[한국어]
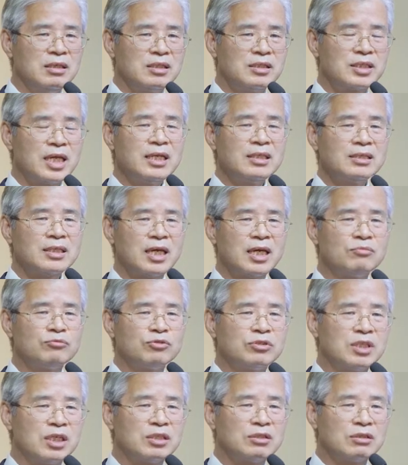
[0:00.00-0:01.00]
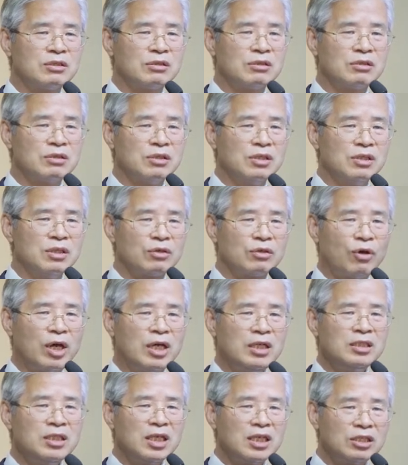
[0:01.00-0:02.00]
생사의 문제죠
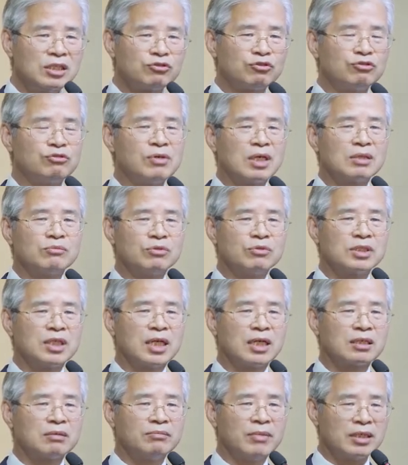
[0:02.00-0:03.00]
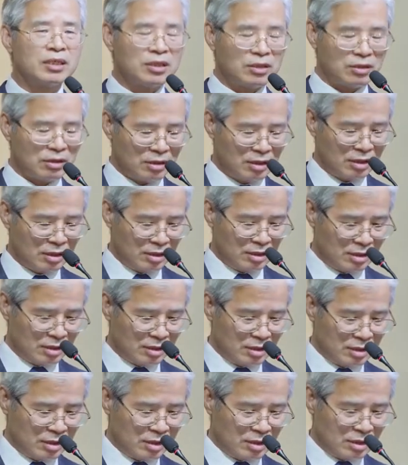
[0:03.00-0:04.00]
굉장히 중요한 문제라고 그 말이죠.
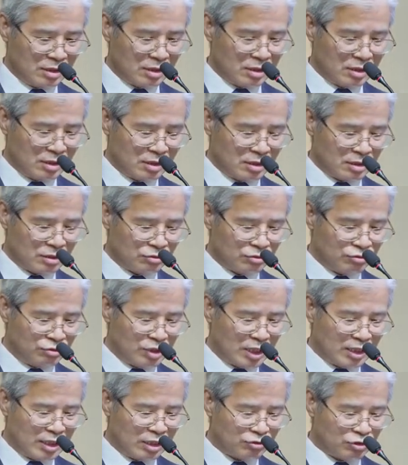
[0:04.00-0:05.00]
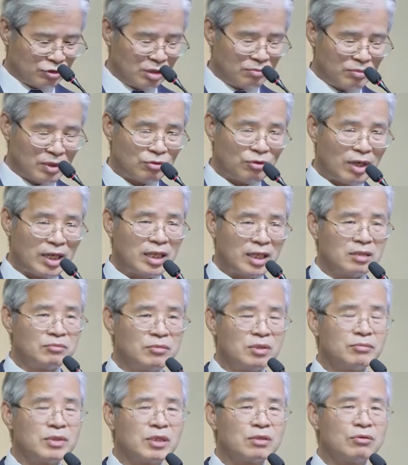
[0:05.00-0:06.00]
우리가 예수님 믿고
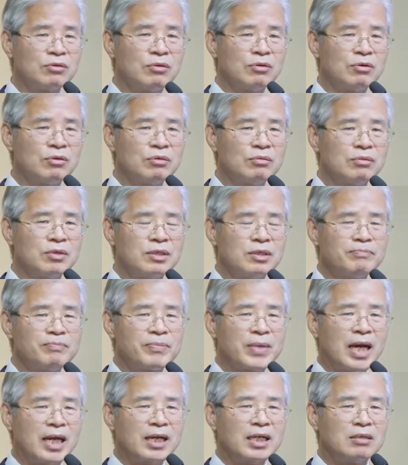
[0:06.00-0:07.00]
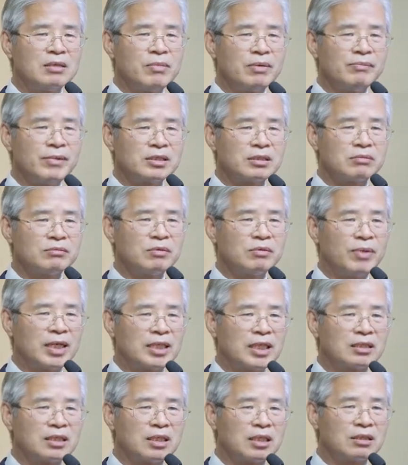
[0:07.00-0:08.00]
하나님을 믿고 하나님의 말씀을
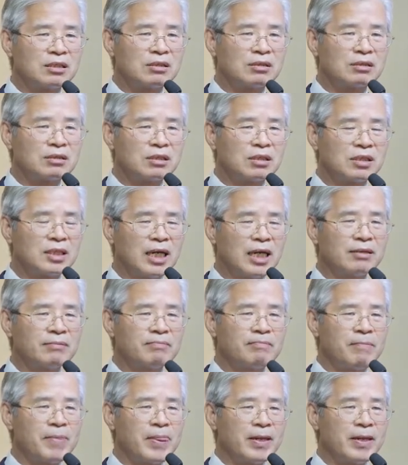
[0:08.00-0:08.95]
받아들이는 것은 그냥